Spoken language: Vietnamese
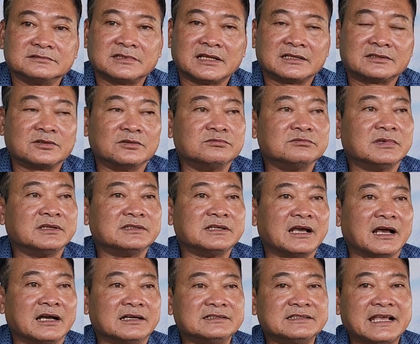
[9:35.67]
Anh cũng ờ,
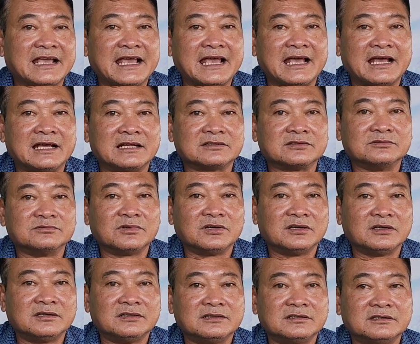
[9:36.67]
ở nhà, anh cũng có
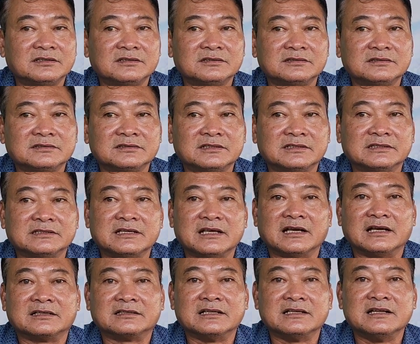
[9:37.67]
hiện
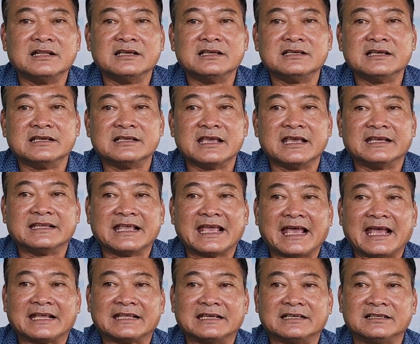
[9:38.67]
giờ đi đi về về
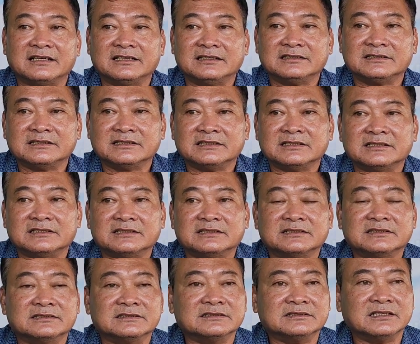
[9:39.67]
nhà vậy đó.
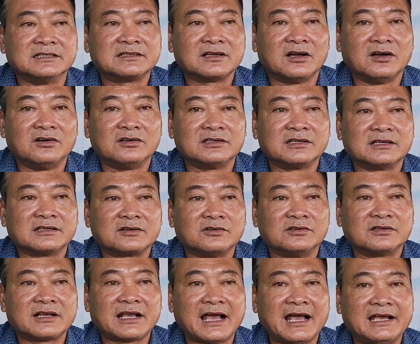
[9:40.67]
Yeah. Dạ. Với con
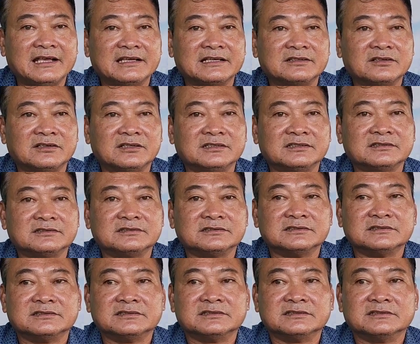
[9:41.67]
con cái vậy thôi.
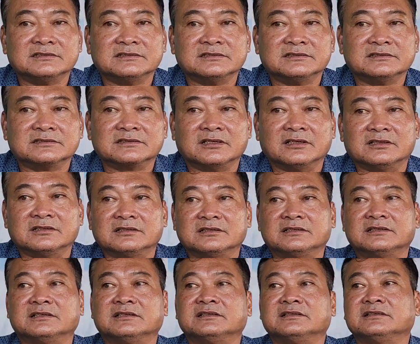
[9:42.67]

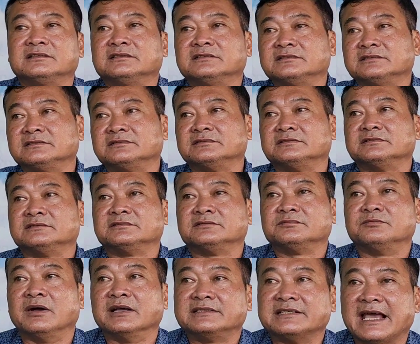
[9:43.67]
Còn
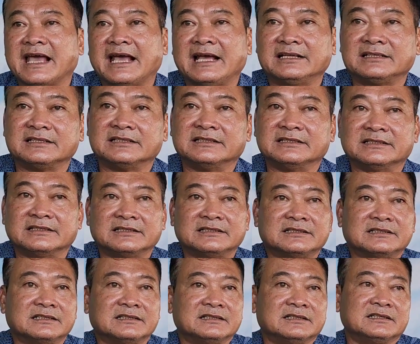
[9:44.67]
bà xã thì
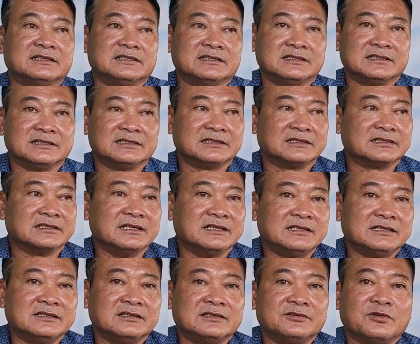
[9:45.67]

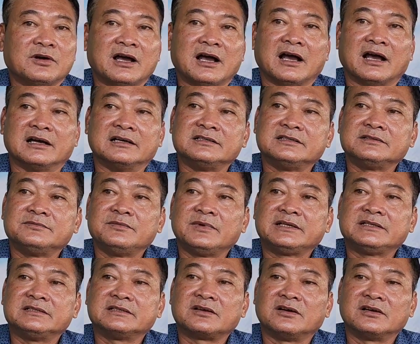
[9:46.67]
đi qua ở với
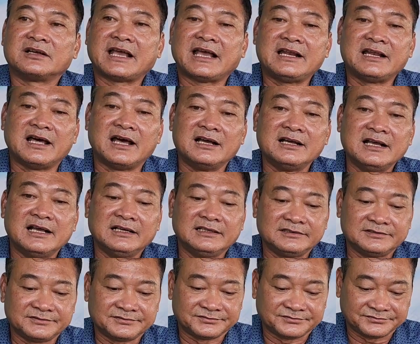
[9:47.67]
mấy đứa con gái lớn á.
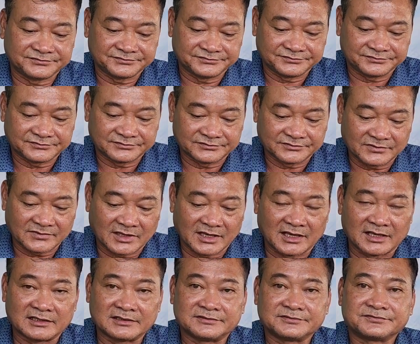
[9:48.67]
Ừ.
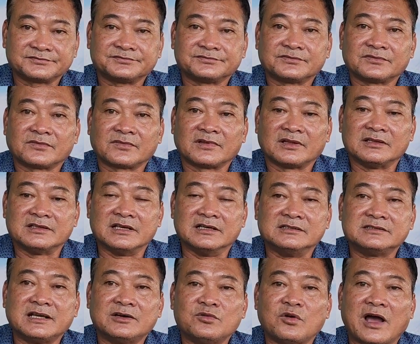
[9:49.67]
Mà
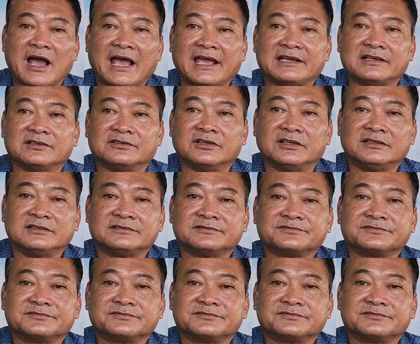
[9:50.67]
giữ cháu ngoại rồi đó.